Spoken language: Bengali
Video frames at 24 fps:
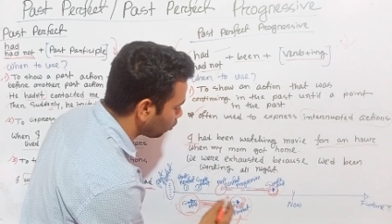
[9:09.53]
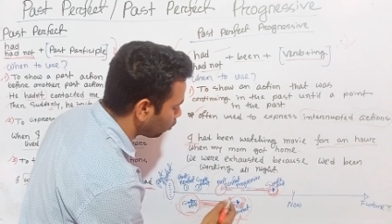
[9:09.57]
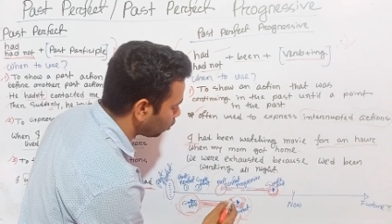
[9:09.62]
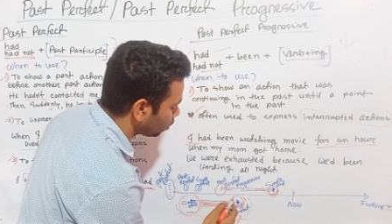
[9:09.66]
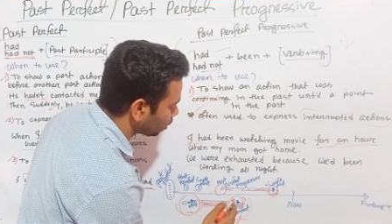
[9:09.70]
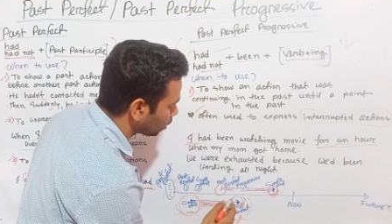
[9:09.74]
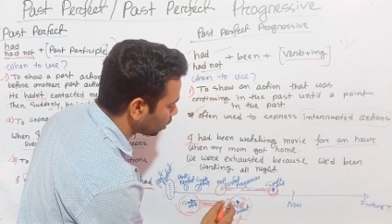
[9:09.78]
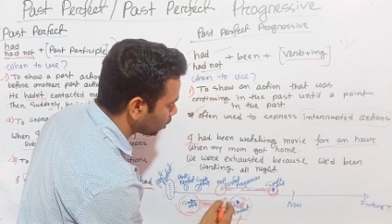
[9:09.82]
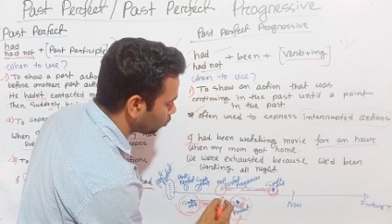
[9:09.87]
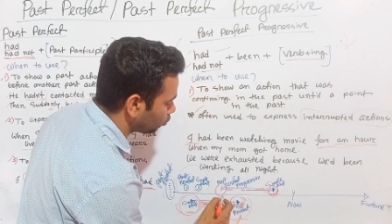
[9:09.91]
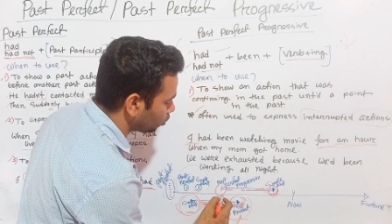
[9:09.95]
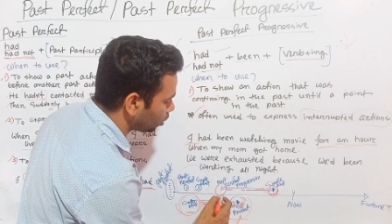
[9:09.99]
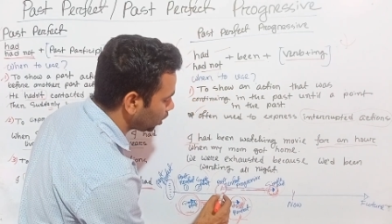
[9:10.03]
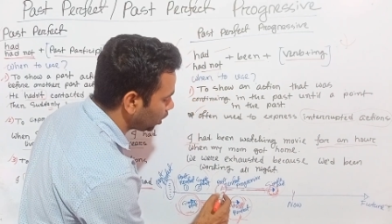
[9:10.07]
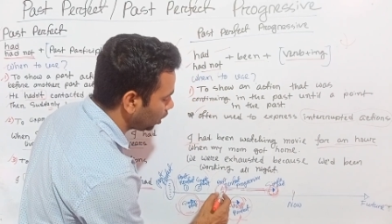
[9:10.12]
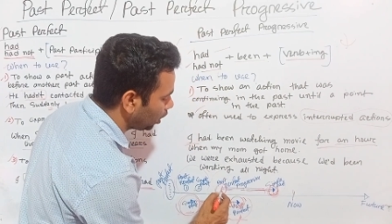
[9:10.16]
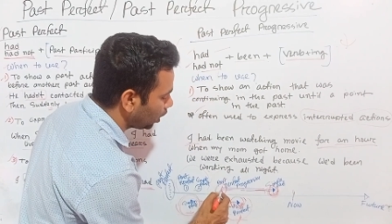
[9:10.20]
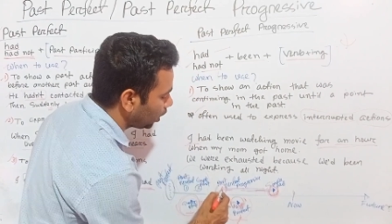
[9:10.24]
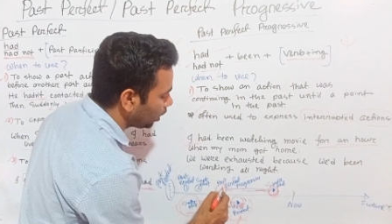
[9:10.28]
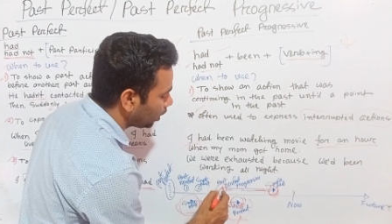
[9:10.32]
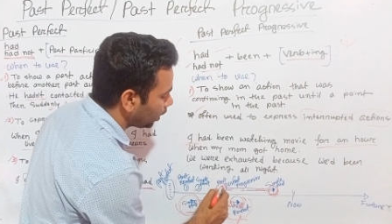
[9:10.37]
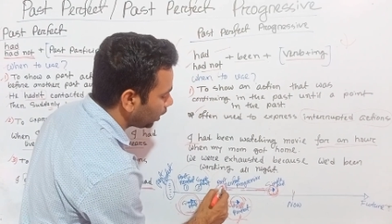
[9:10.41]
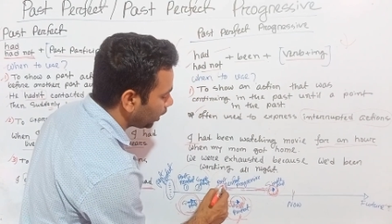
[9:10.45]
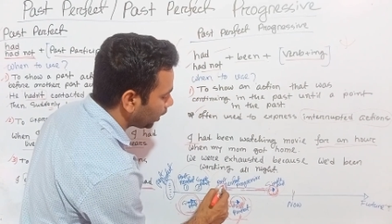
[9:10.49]
এক ঘন্টা ধরে
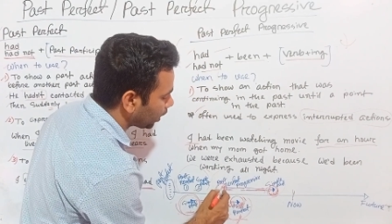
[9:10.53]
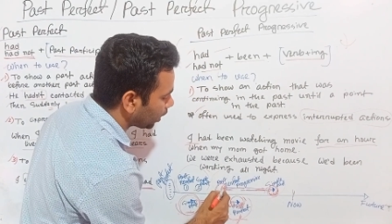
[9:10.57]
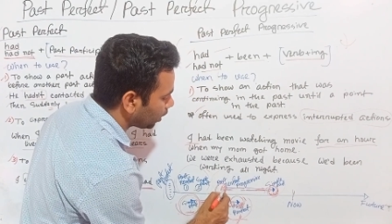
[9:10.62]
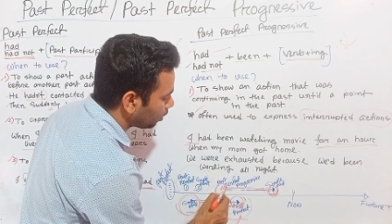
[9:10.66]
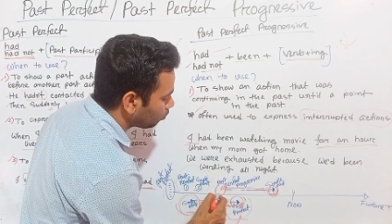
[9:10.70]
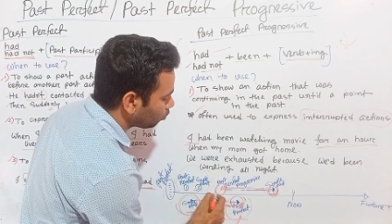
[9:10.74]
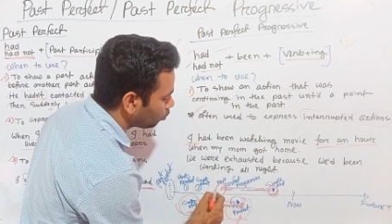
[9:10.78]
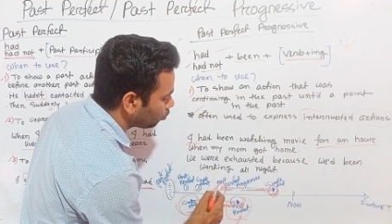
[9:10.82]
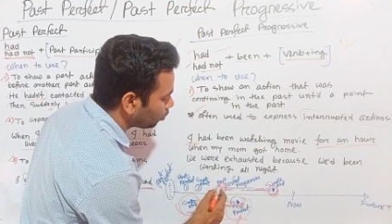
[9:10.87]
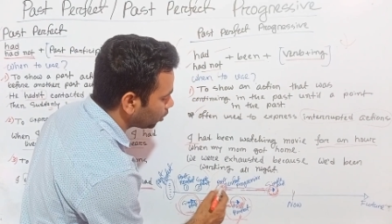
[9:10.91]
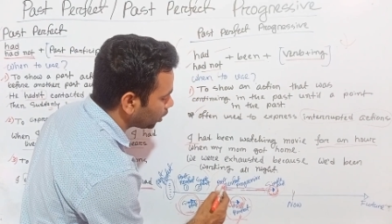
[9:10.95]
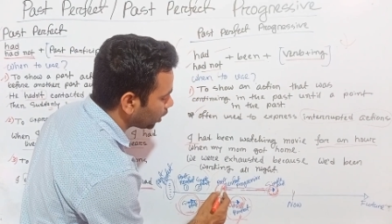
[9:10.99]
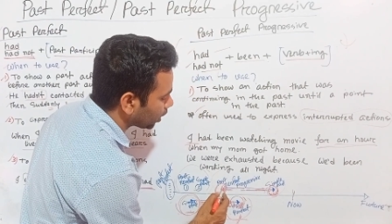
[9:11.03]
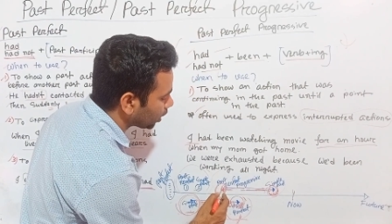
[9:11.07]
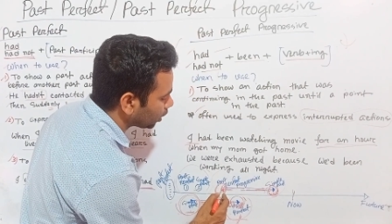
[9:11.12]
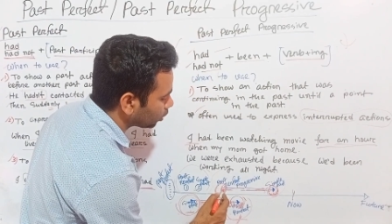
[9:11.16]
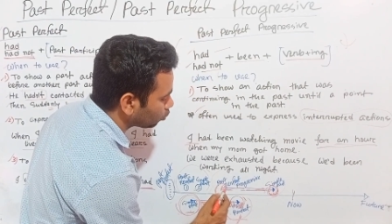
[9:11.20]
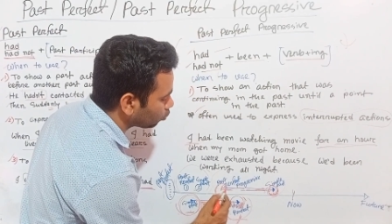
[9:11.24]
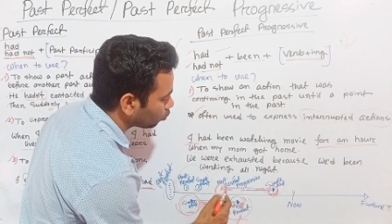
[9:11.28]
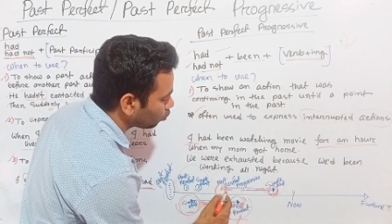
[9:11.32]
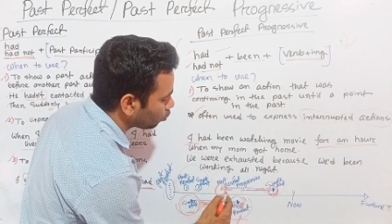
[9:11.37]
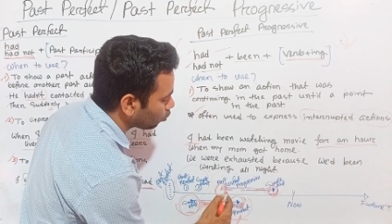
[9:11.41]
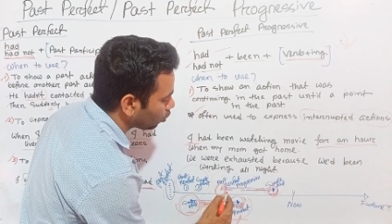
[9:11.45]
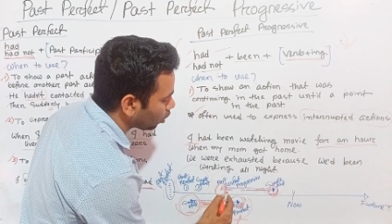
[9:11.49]
এখানে মুভি দেখা
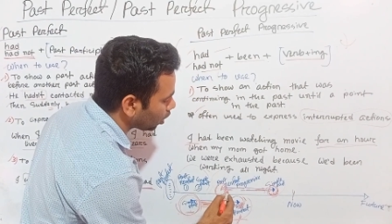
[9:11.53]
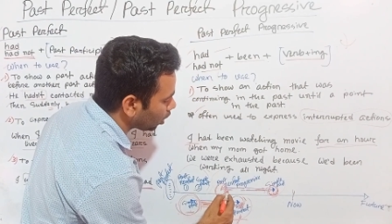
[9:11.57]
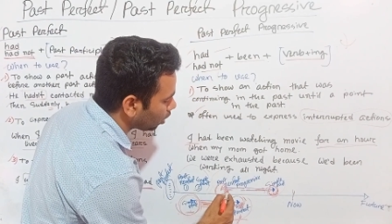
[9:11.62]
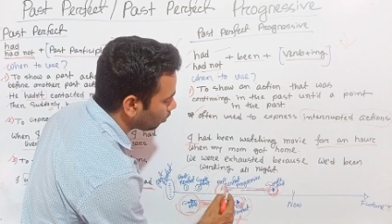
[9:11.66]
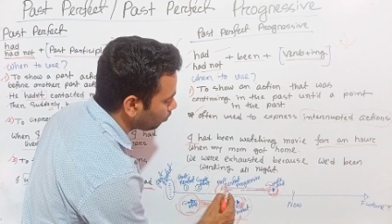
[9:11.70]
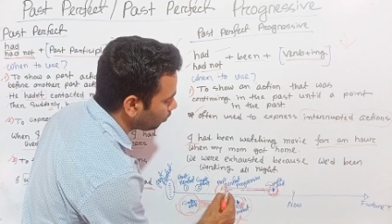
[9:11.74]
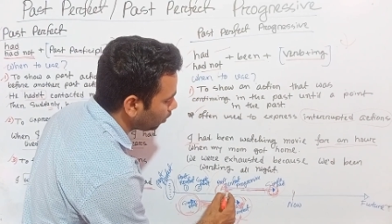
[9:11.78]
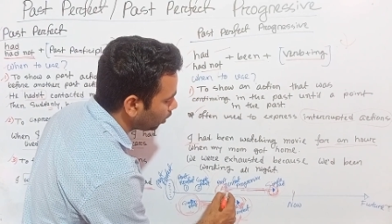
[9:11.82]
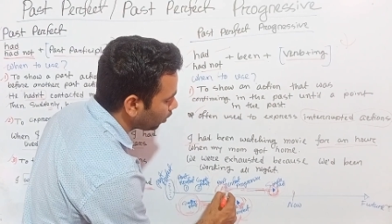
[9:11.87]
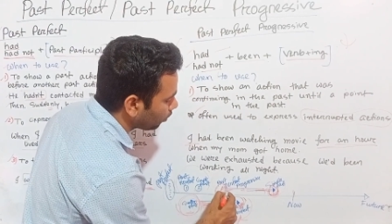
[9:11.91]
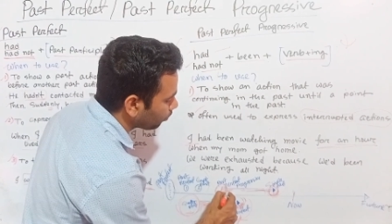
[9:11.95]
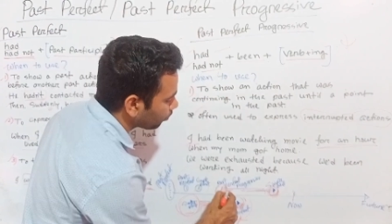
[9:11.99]
শুরু করলাম